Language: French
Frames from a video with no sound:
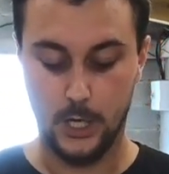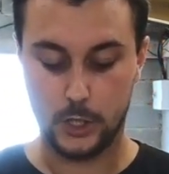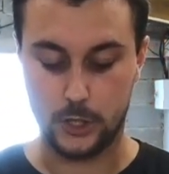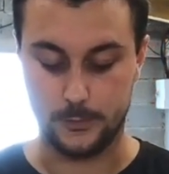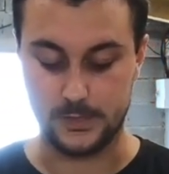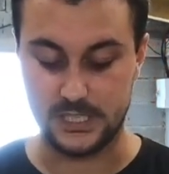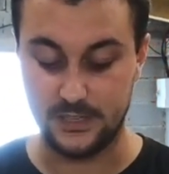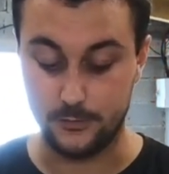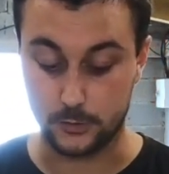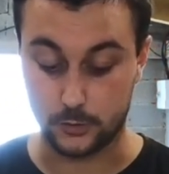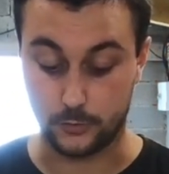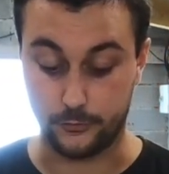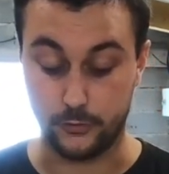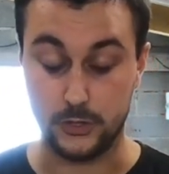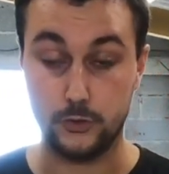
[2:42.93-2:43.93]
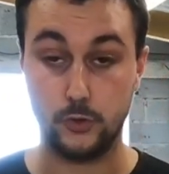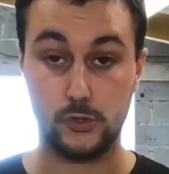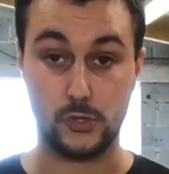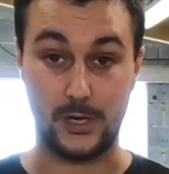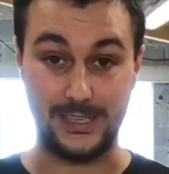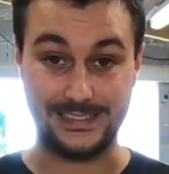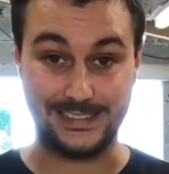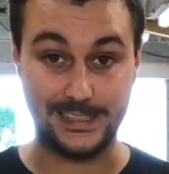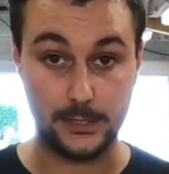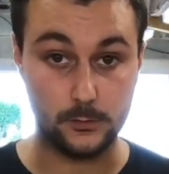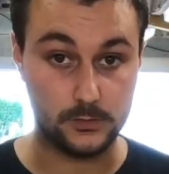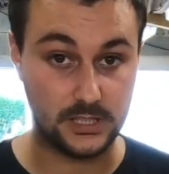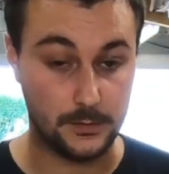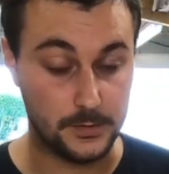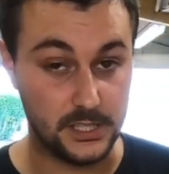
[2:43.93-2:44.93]
Comme ça, votre voiture sera
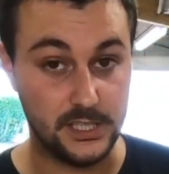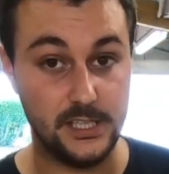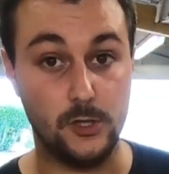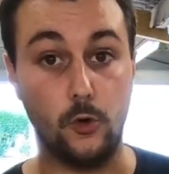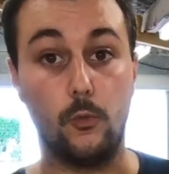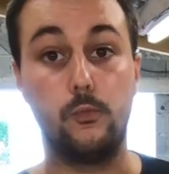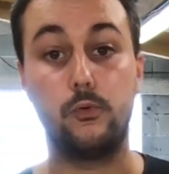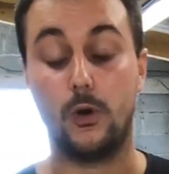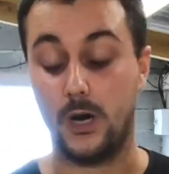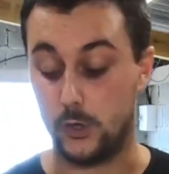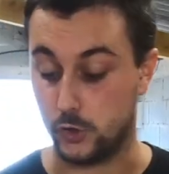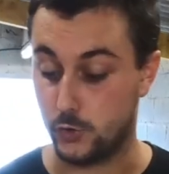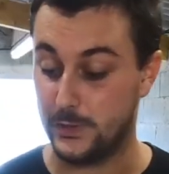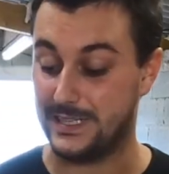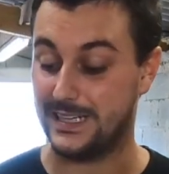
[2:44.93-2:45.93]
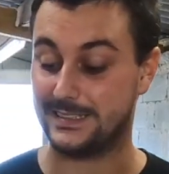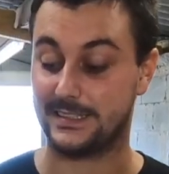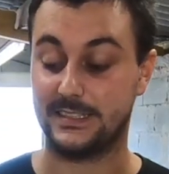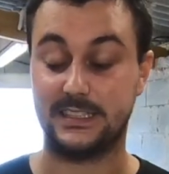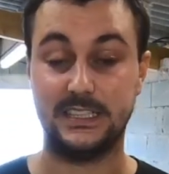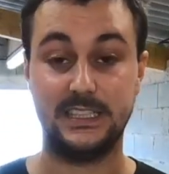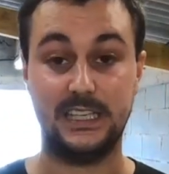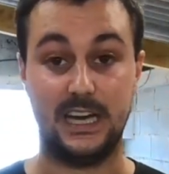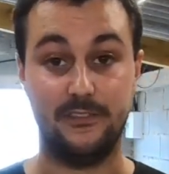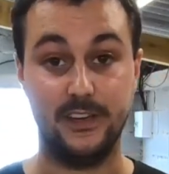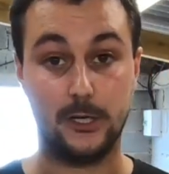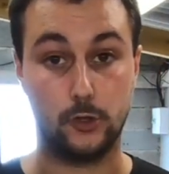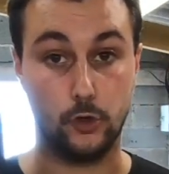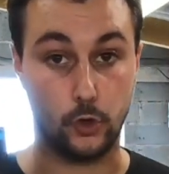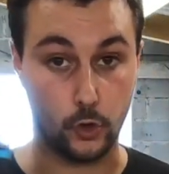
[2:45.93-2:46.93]
décontaminée et on pourra ensuite la traiter
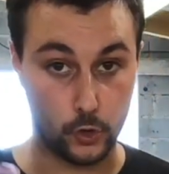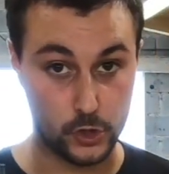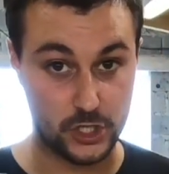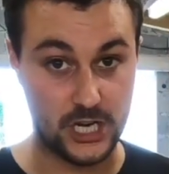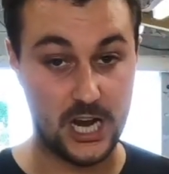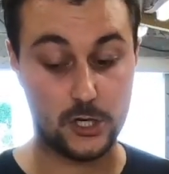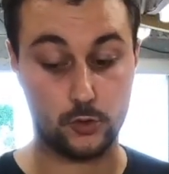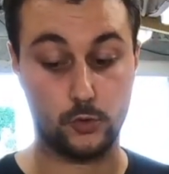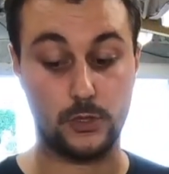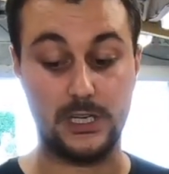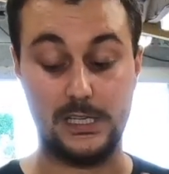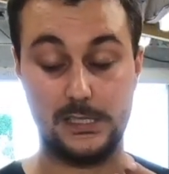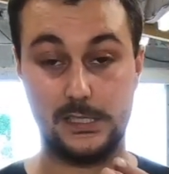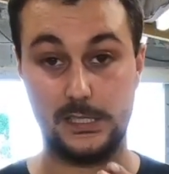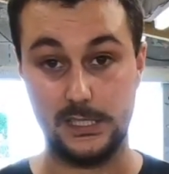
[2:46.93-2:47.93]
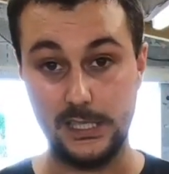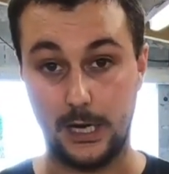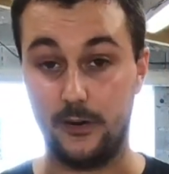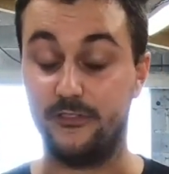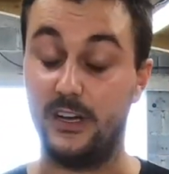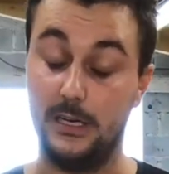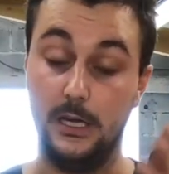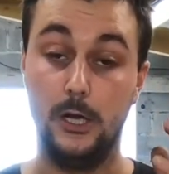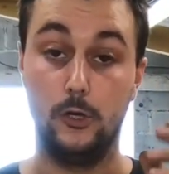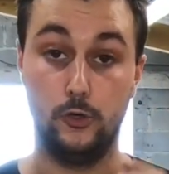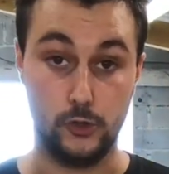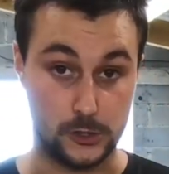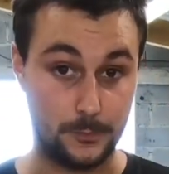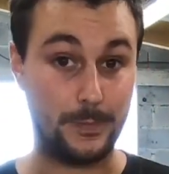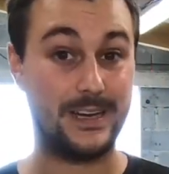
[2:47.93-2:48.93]
avec le recharge, donc la cire, enfin
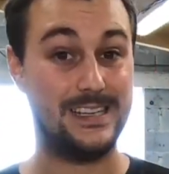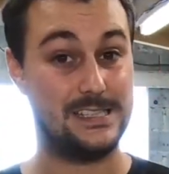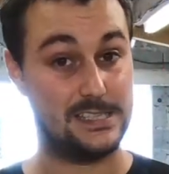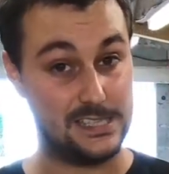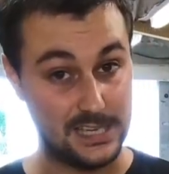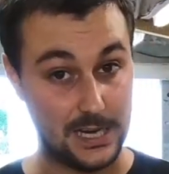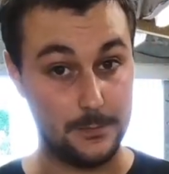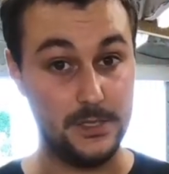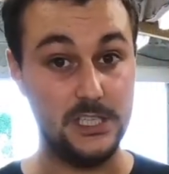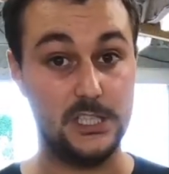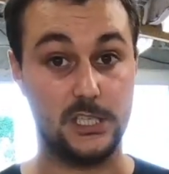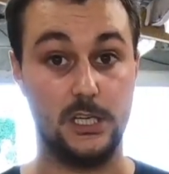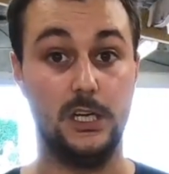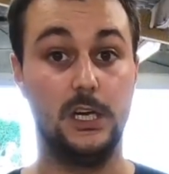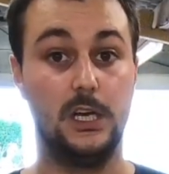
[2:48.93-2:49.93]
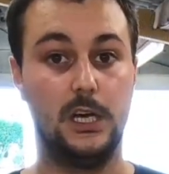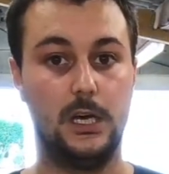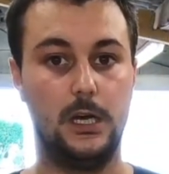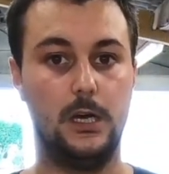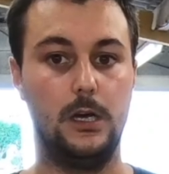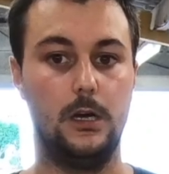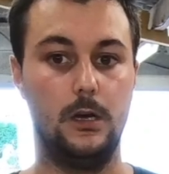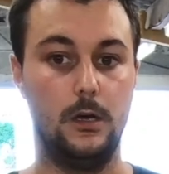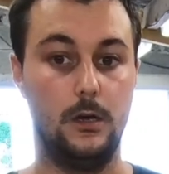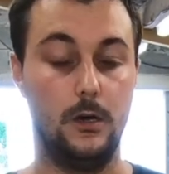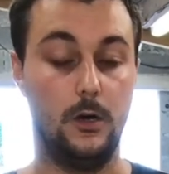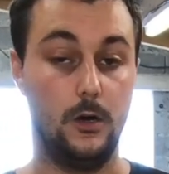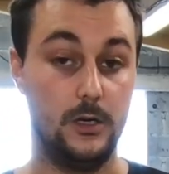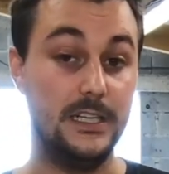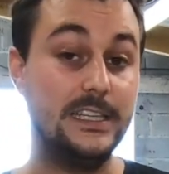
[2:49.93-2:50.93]
le spray céramique
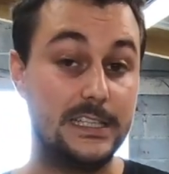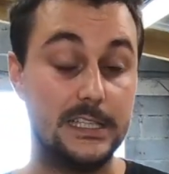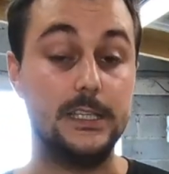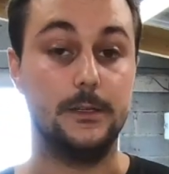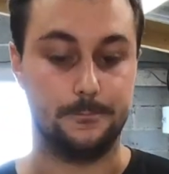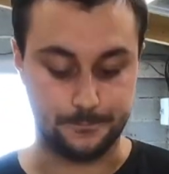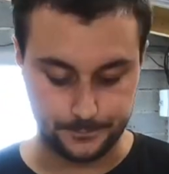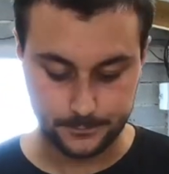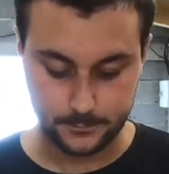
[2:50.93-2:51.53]
liquide.